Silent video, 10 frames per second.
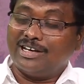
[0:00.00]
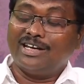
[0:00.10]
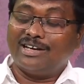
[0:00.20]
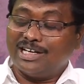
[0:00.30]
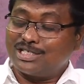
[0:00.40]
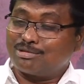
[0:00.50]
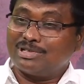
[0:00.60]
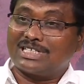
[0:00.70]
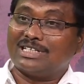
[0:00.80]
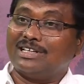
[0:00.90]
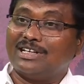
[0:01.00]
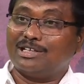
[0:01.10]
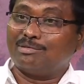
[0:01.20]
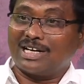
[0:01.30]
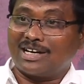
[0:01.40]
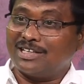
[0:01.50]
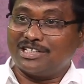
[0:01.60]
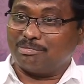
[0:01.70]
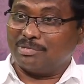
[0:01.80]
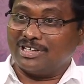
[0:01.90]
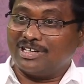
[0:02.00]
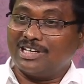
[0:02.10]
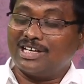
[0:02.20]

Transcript: నేను నేర్చుకున్న సిద్ధాంతం నాకు అదే చెప్పింది